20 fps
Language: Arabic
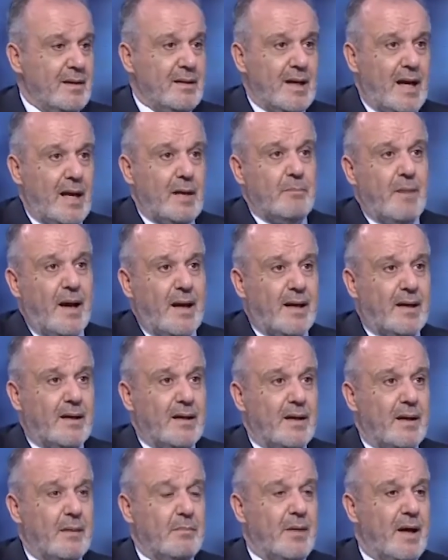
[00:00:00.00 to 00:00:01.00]
هالمكنه
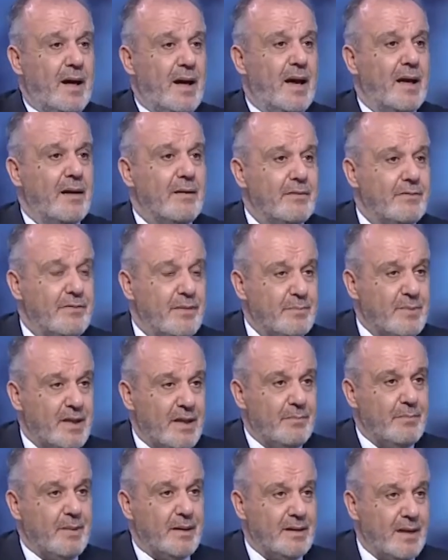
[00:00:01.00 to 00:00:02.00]
اما هاي فهمت
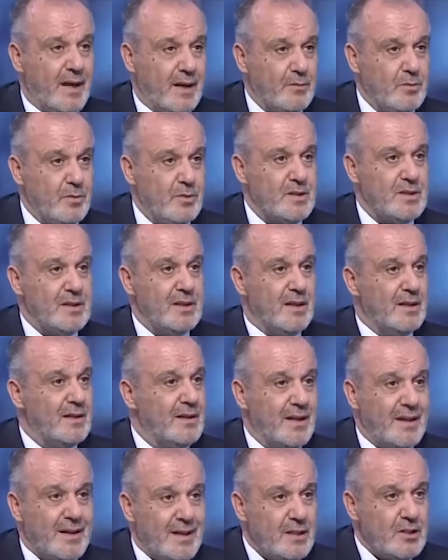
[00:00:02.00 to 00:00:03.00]
كيف بدها على طول
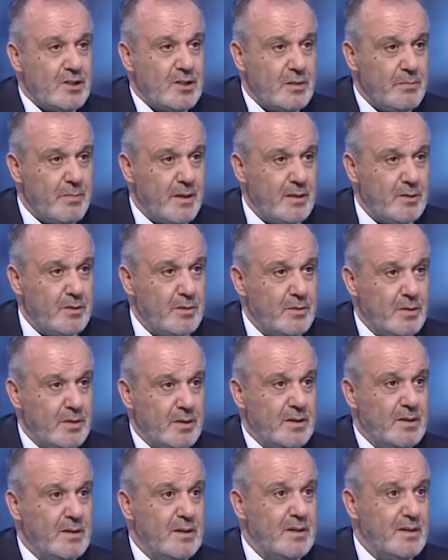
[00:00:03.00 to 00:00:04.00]
صيانه كل شيء بده
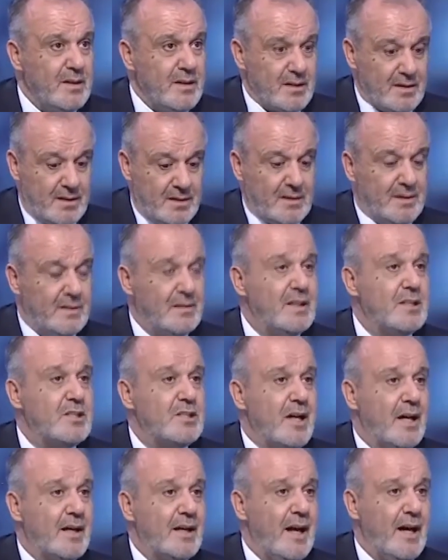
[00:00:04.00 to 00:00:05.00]

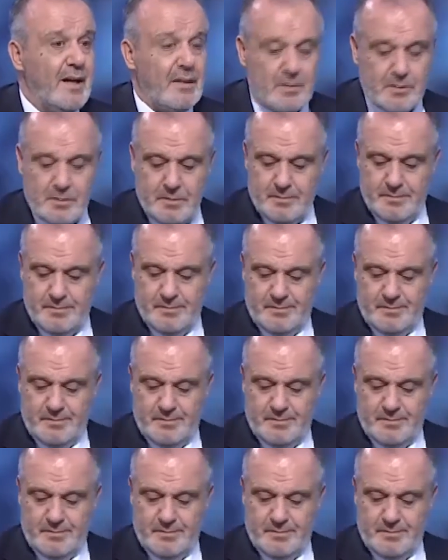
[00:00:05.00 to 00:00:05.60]
نرجع نحركه